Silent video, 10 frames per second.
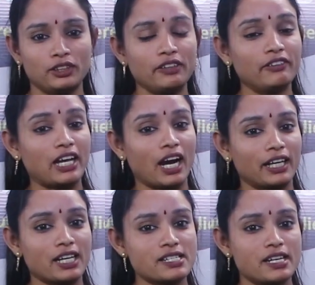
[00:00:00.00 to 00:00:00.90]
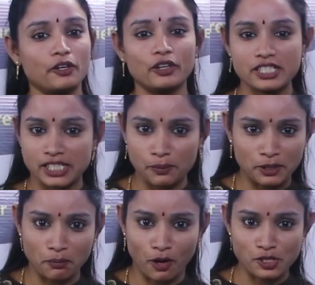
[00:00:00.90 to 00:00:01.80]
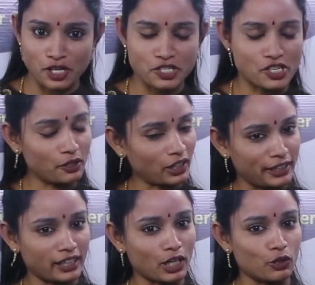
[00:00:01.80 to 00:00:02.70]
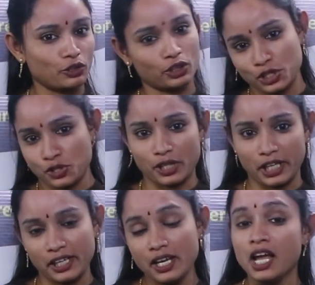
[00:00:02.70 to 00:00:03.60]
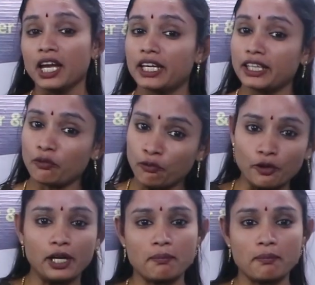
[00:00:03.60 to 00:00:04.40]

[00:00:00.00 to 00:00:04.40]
ఉంది వీళ్ళ అడ్రస్ నేను డిస్క్రిప్షన్ బాక్స్లో ఇచ్చాను క్లియర్గా ఉంటుంది చూడండి కింద ఫోన్